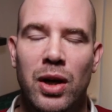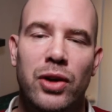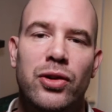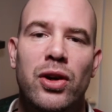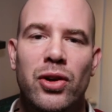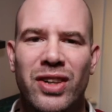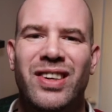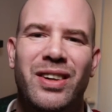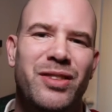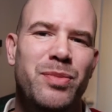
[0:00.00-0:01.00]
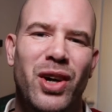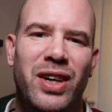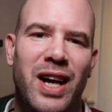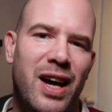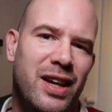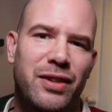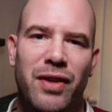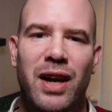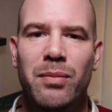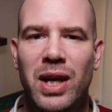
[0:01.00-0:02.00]
Jetzt könnt ihr natürlich sagen, ist mir auch egal, ich
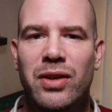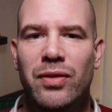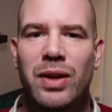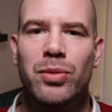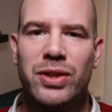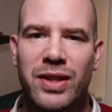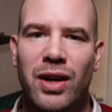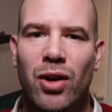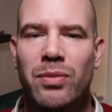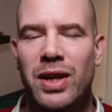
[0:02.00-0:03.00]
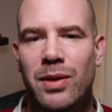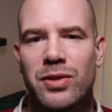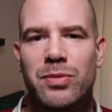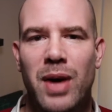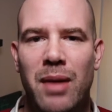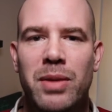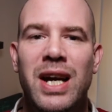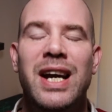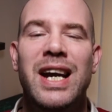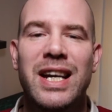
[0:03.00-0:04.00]
fahre damit und wenn die Polizei kommt, dann nehmen sie es mir ab.
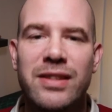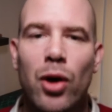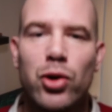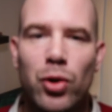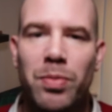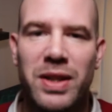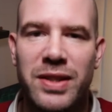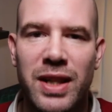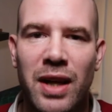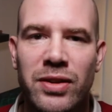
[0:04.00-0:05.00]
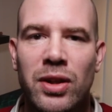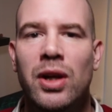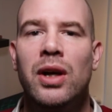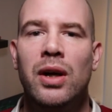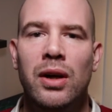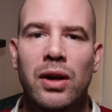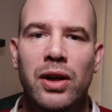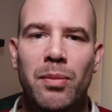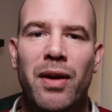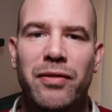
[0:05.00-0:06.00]
Ist auch schon passiert.
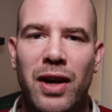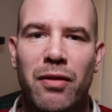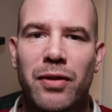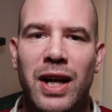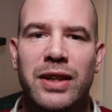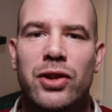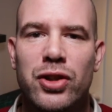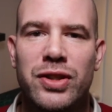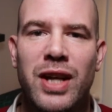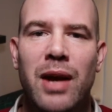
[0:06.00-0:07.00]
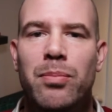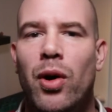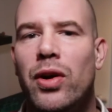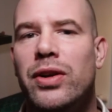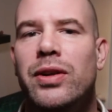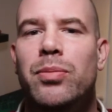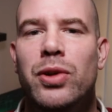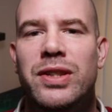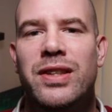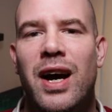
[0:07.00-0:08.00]
Jemand fährt auf einem elektrischen Skateboard, die
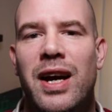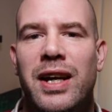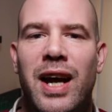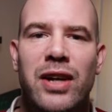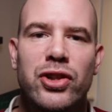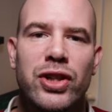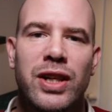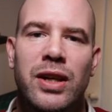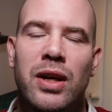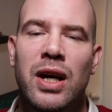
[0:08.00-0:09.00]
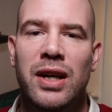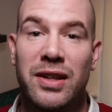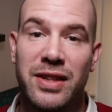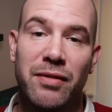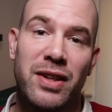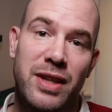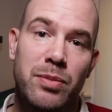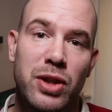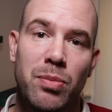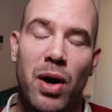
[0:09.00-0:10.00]
Polizei catcht ihn. Das Ding war
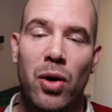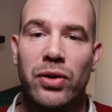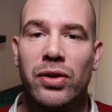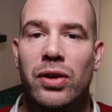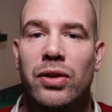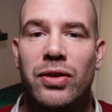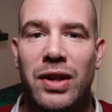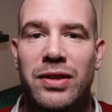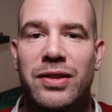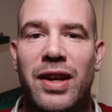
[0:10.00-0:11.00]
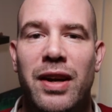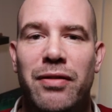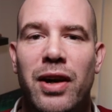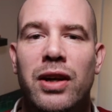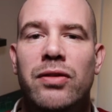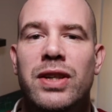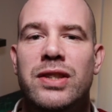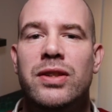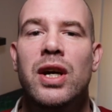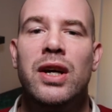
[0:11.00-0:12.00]
selbst gebaut, ist ein ganz interessanter Fall
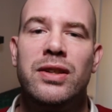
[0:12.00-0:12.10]
gewesen.